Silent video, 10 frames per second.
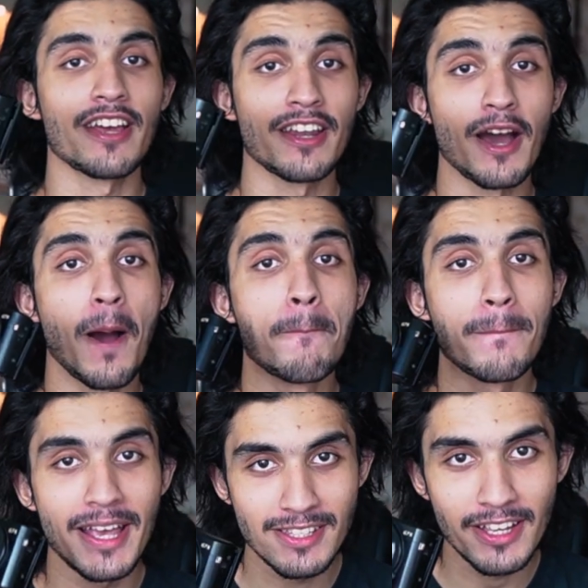एन
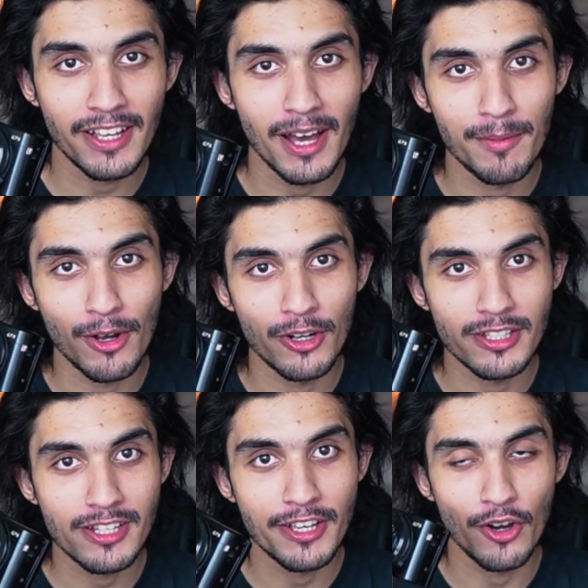अमेजिंग कैमरा
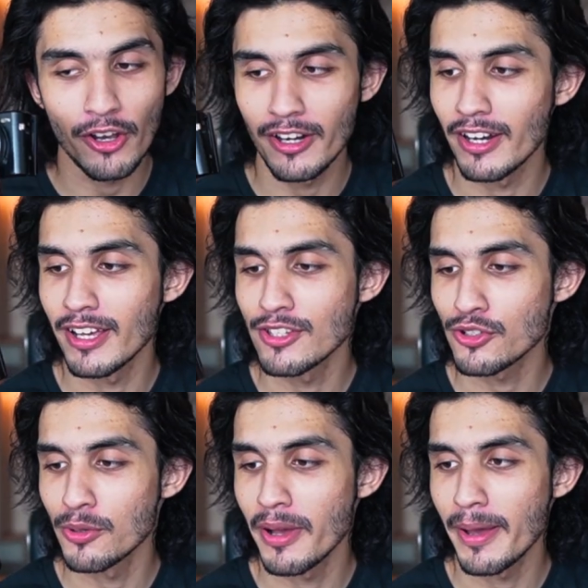ऑनेस्टली और
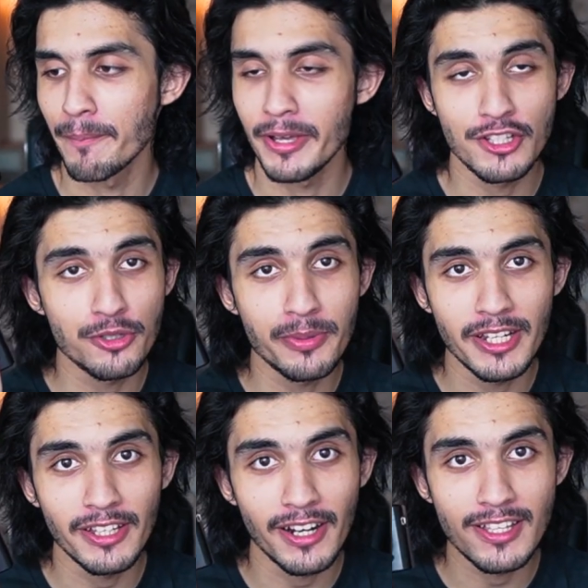इसको मैं बेच भी
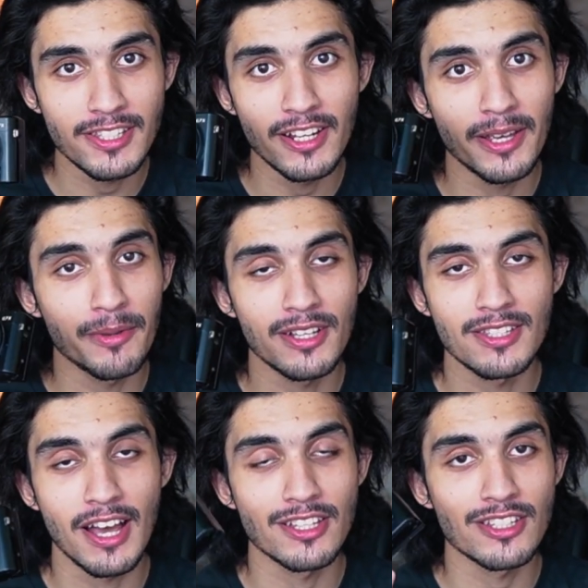नहीं रहा इसीलिए
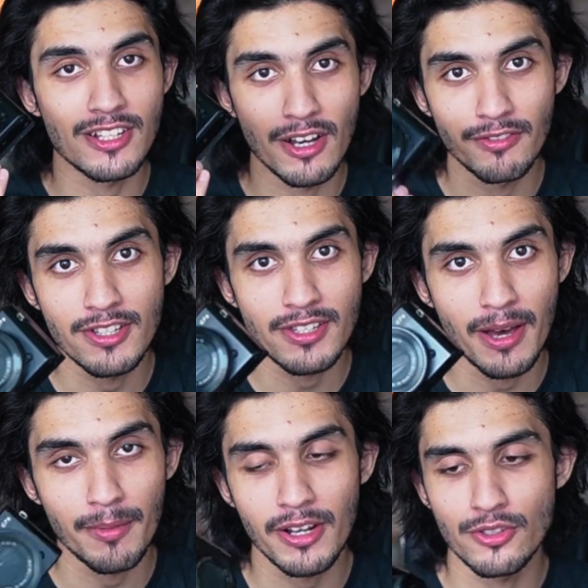बिकॉज आई जस्ट लव दिस
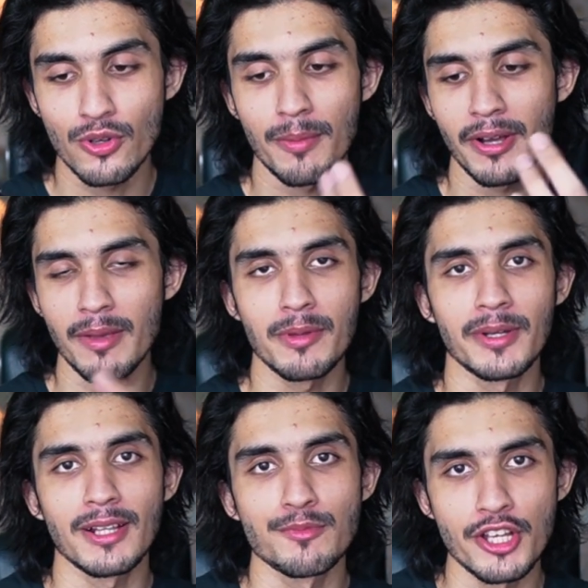कैमरा इसको आप कहीं भी
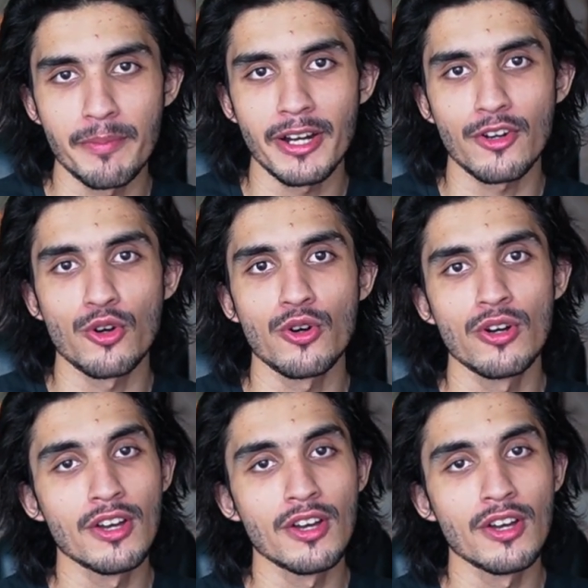मतलब जेब में रखो